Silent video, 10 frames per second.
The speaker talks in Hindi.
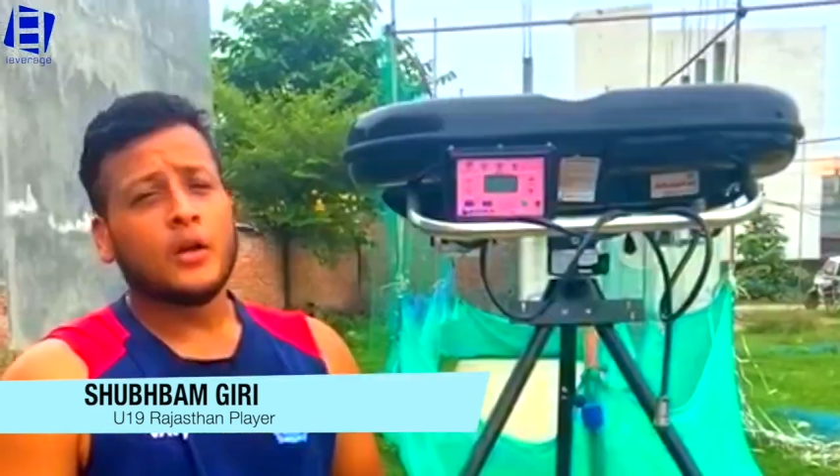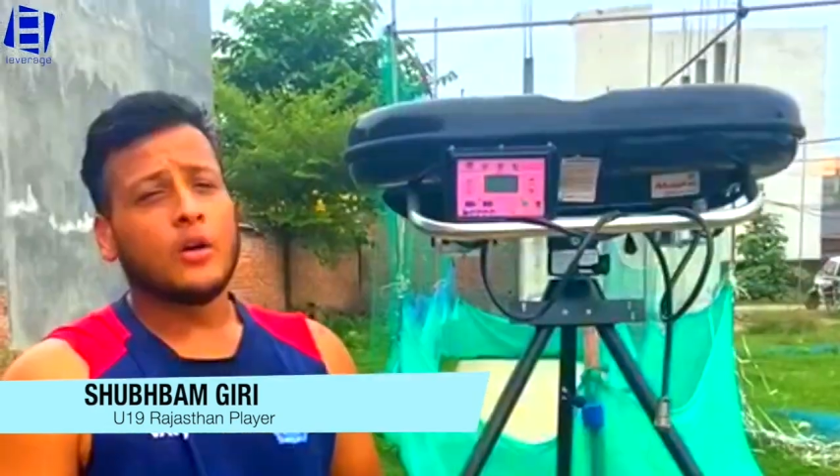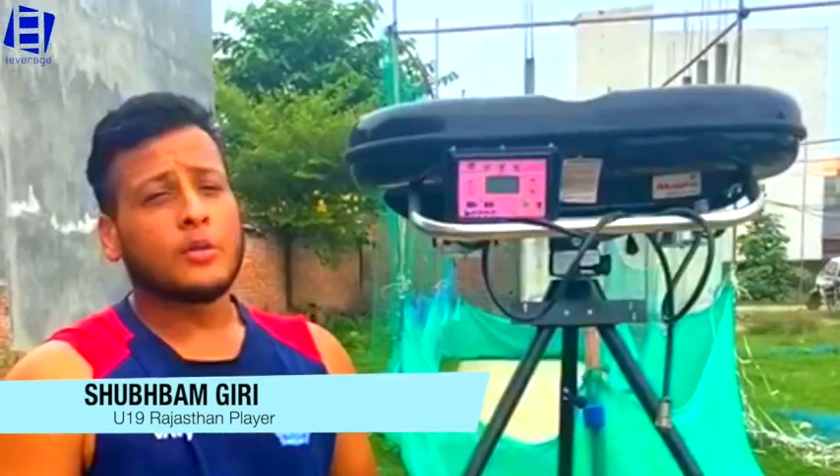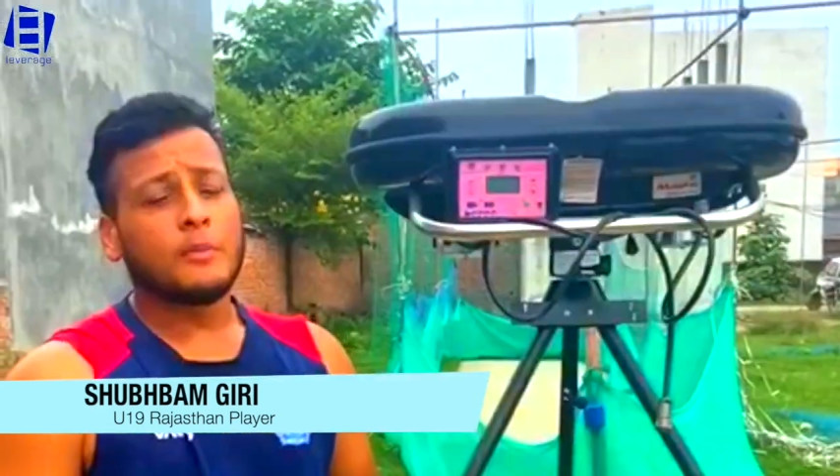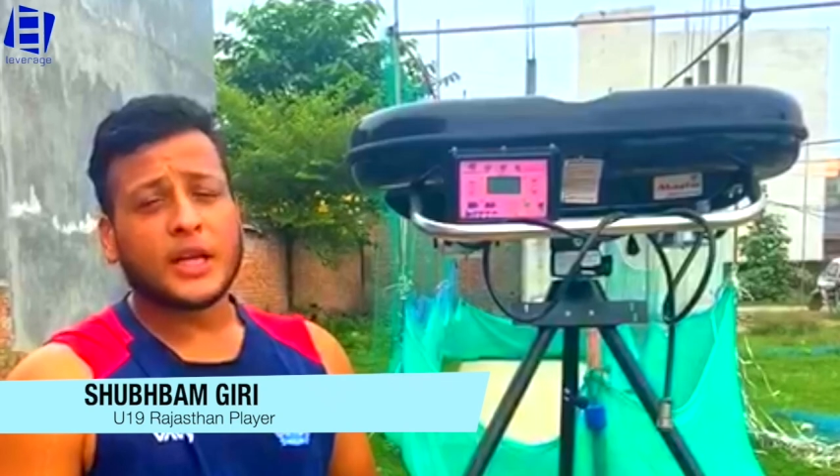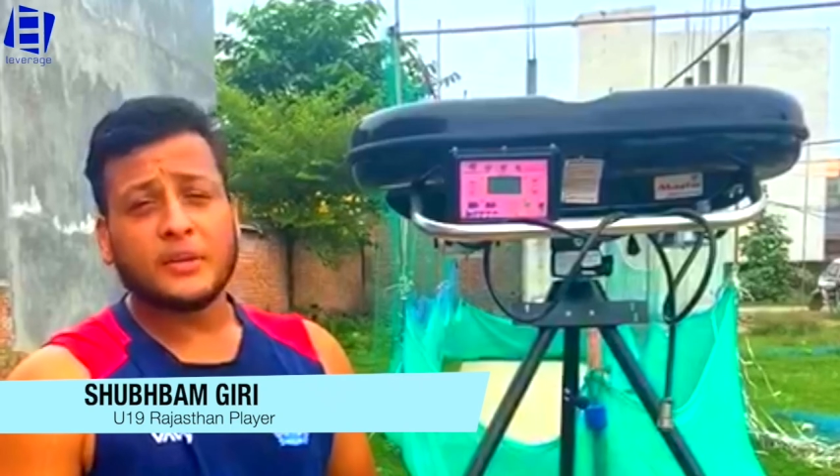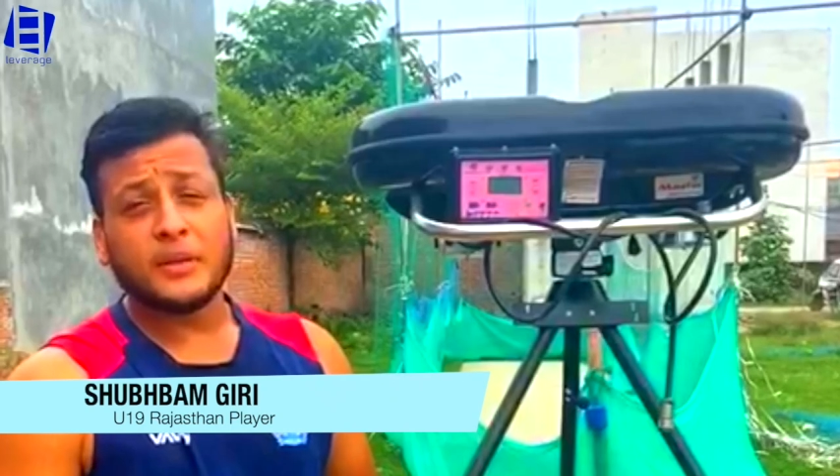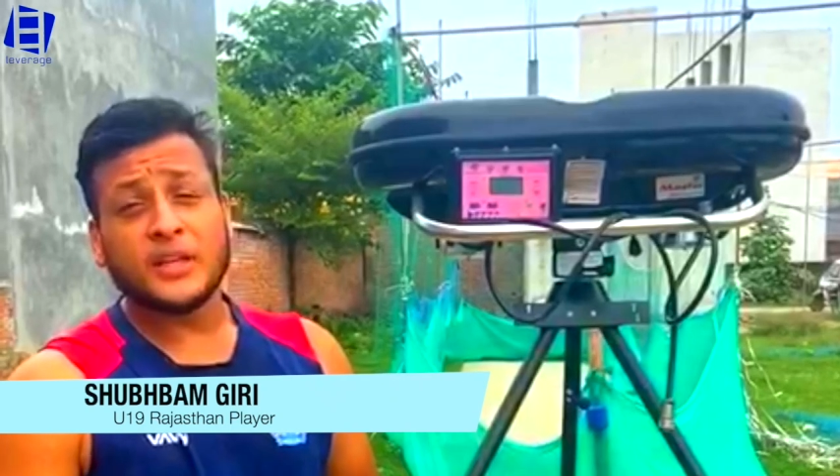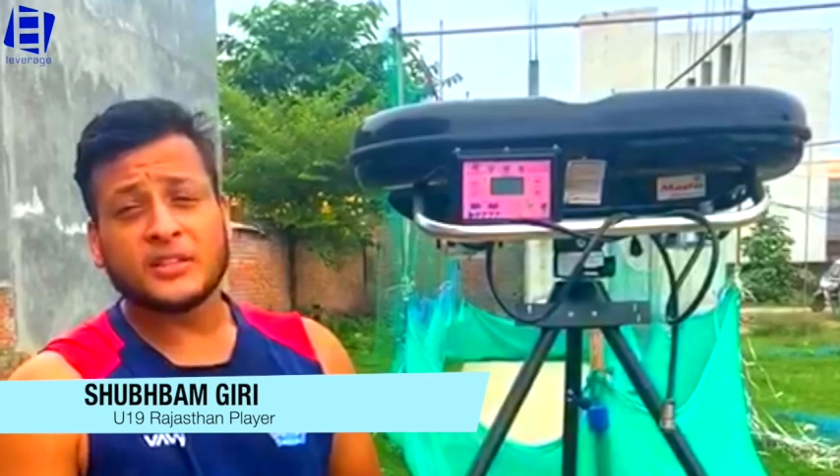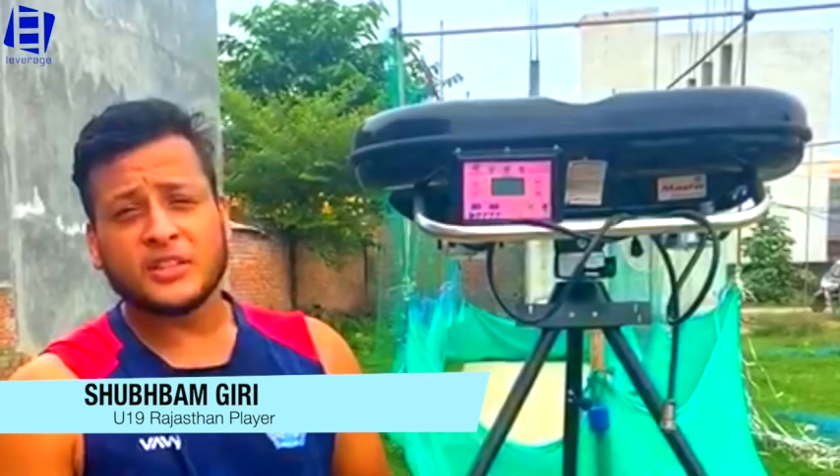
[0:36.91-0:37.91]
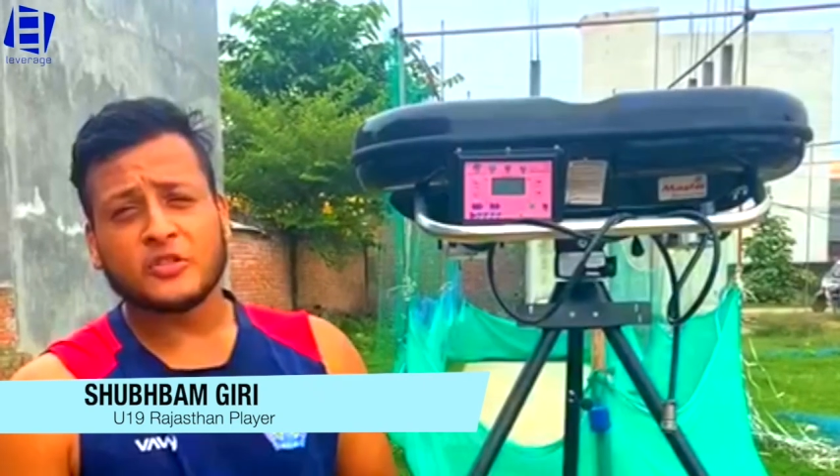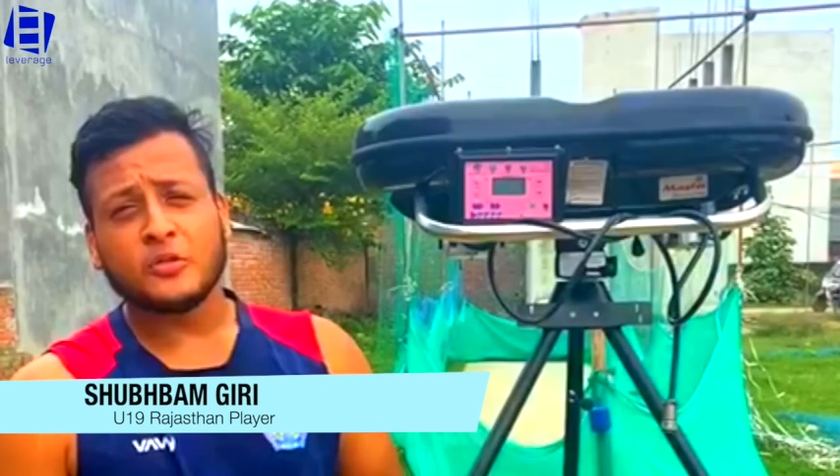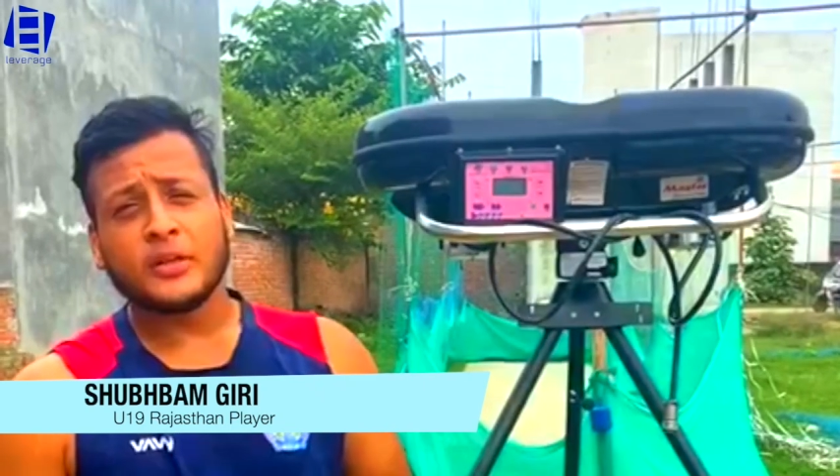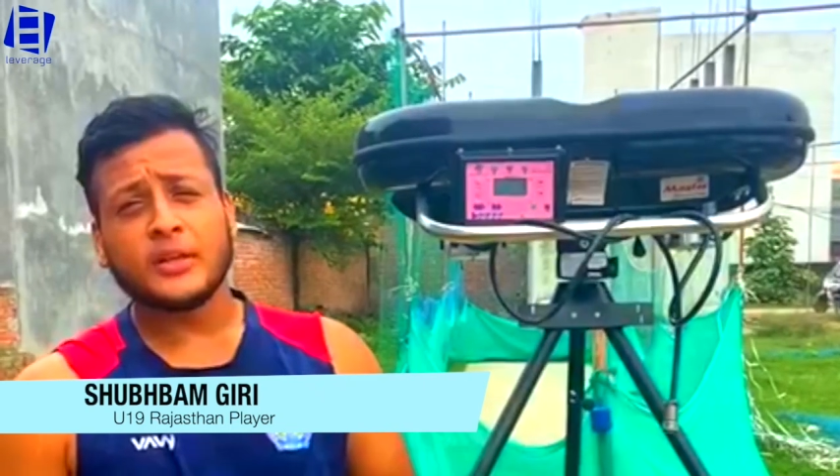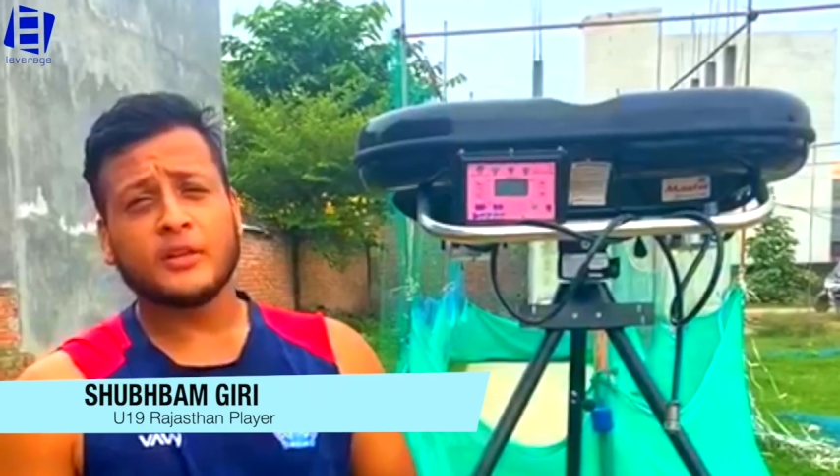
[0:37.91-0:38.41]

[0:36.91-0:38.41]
और बाकी मैं यंगस्टर्स को भी